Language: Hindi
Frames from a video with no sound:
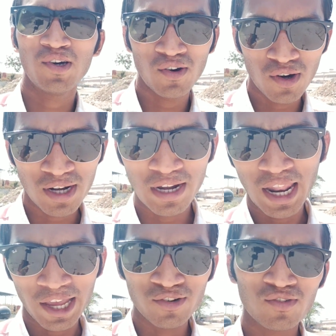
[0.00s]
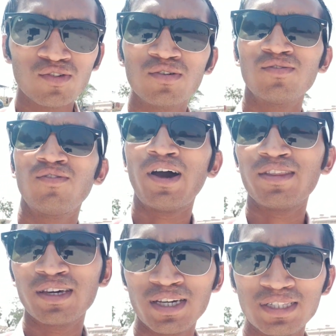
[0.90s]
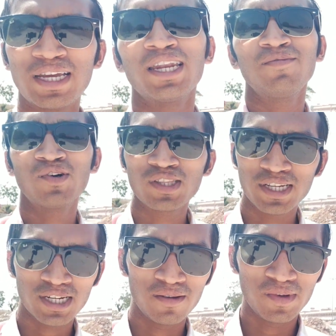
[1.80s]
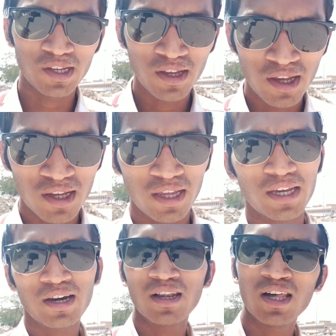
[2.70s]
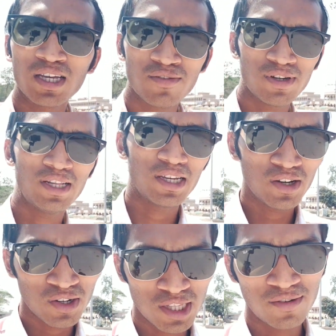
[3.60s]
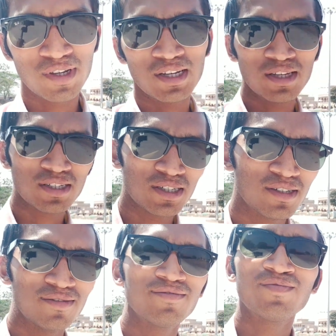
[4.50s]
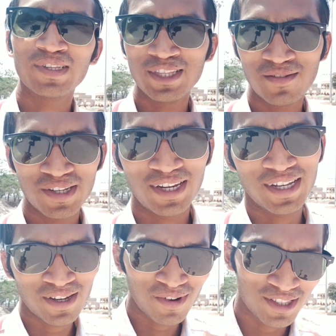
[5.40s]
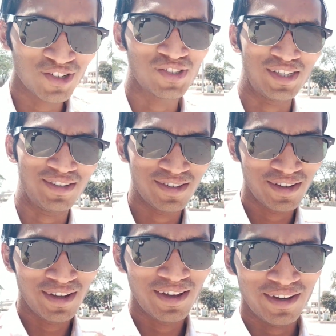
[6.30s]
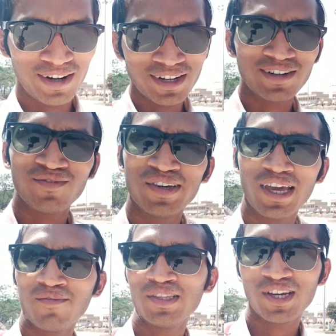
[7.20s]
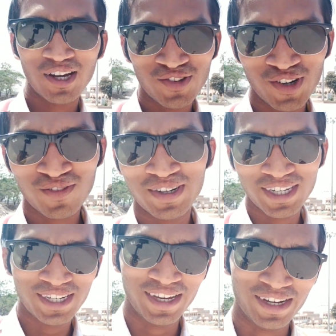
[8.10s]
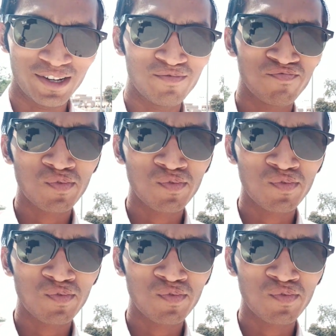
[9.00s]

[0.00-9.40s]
में और लाइव वहाँ तक के जाने में और देखने में एक अलग ही फीलिंग है और देवी के दर्शन मंदिर में जाने के बाद ही होते हैं राइट मैं यहाँ पे दिखा दूँगा तो मज़ा नहीं आएगा